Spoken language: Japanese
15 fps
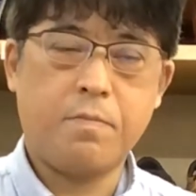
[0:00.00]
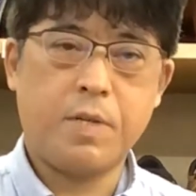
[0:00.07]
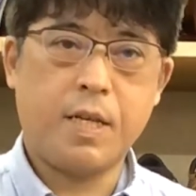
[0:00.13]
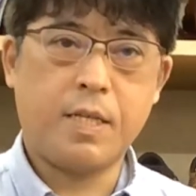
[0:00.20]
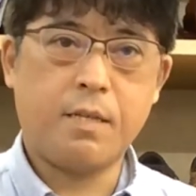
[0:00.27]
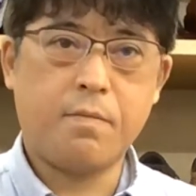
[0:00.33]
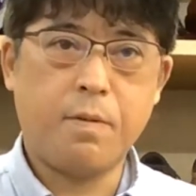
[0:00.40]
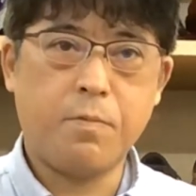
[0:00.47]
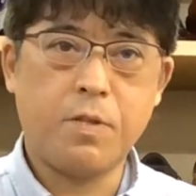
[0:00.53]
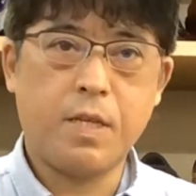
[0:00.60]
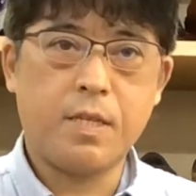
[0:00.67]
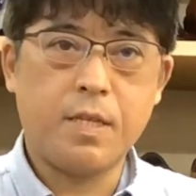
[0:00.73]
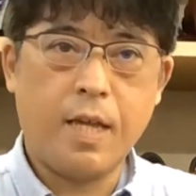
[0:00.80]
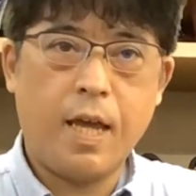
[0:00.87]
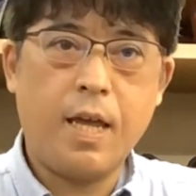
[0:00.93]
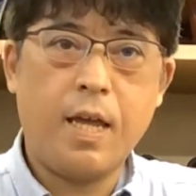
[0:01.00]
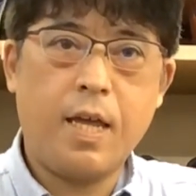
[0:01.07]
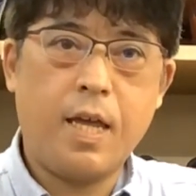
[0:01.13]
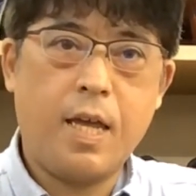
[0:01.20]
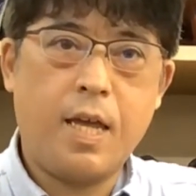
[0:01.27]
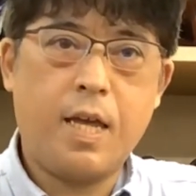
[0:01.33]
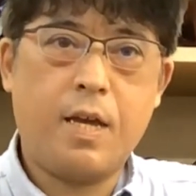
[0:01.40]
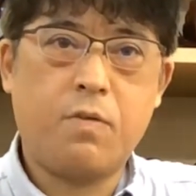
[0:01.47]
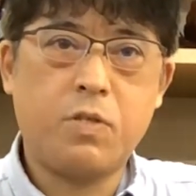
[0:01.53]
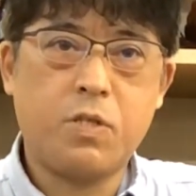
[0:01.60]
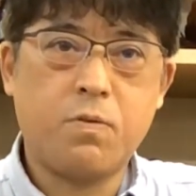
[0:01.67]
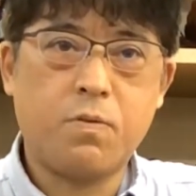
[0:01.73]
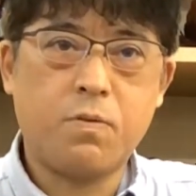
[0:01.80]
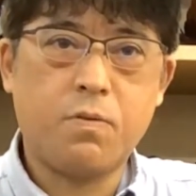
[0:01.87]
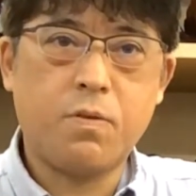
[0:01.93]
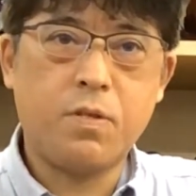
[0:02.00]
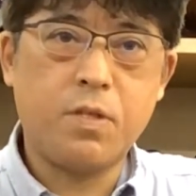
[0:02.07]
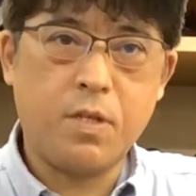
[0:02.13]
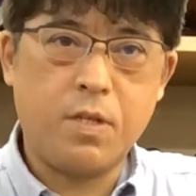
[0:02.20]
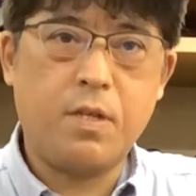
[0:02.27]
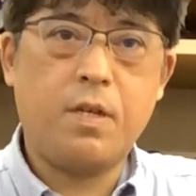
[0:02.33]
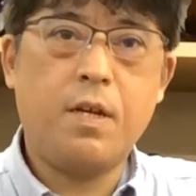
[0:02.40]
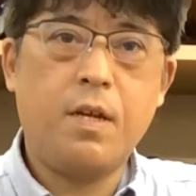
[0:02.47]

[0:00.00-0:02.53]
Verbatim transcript: 皆様もですね、えお仕事靴、